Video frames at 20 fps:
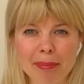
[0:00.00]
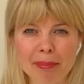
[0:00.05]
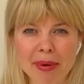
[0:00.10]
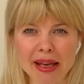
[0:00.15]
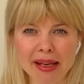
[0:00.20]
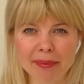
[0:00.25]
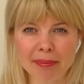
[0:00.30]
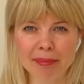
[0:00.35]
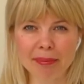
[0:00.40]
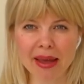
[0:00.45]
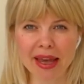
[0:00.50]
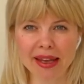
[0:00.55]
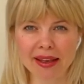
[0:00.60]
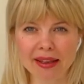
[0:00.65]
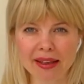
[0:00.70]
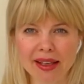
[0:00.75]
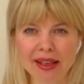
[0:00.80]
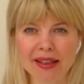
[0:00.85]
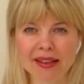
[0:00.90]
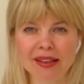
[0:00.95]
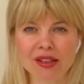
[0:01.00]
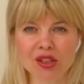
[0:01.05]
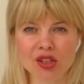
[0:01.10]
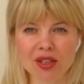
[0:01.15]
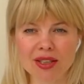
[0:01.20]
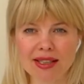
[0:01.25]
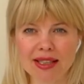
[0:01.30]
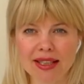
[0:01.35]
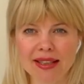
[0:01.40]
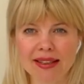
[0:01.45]
per ben
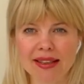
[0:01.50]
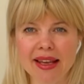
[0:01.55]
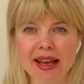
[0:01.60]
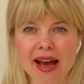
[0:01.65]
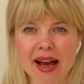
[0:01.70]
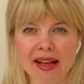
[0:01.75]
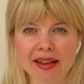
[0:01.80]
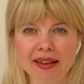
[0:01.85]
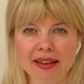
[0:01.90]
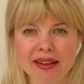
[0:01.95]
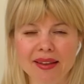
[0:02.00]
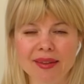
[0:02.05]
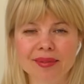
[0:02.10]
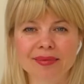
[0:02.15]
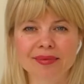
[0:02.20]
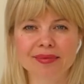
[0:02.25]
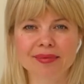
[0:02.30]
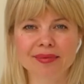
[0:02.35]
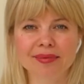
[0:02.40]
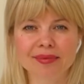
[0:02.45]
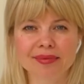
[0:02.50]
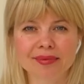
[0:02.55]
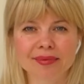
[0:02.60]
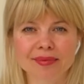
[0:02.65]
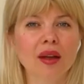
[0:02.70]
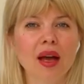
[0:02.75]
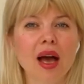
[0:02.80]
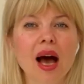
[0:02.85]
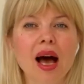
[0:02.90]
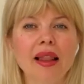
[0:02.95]
17 anni.
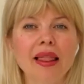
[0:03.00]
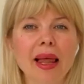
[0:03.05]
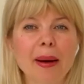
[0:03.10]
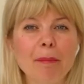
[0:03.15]
La